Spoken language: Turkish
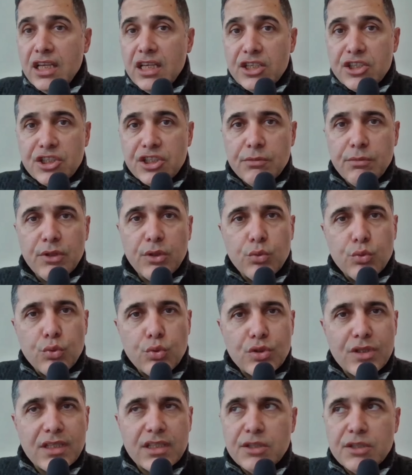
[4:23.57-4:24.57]
Şimdi
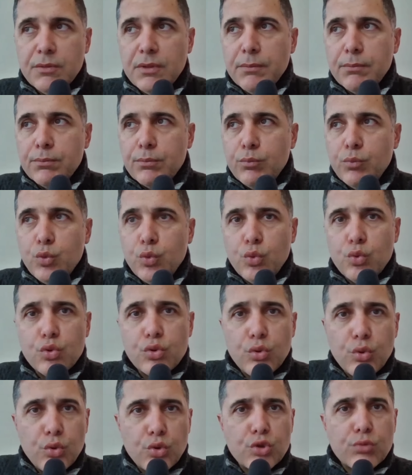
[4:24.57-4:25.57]
yüzde şimdi
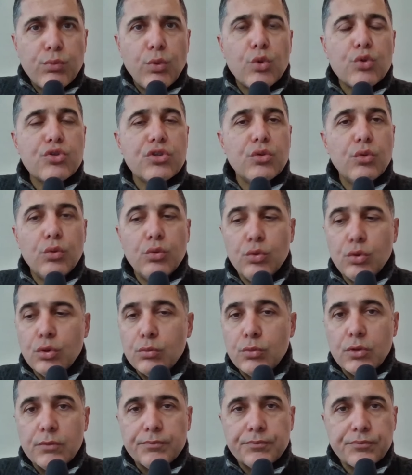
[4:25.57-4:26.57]
yüzde yüz borsada olunur
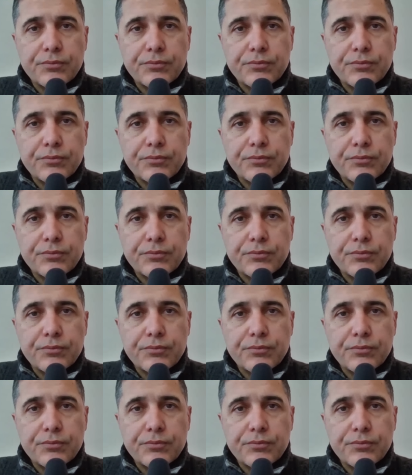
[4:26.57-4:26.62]
mu?